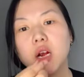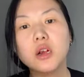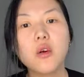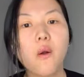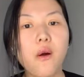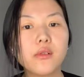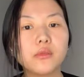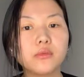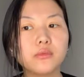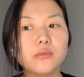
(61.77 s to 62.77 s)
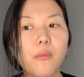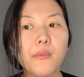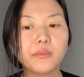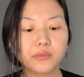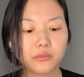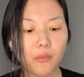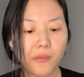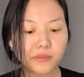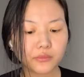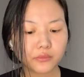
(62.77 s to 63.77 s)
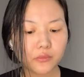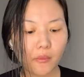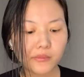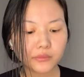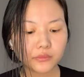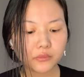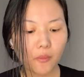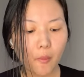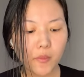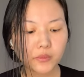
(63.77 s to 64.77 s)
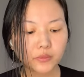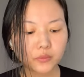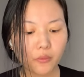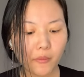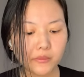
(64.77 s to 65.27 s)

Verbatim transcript: А это красивое сердечко, вроде бы вкус яблока.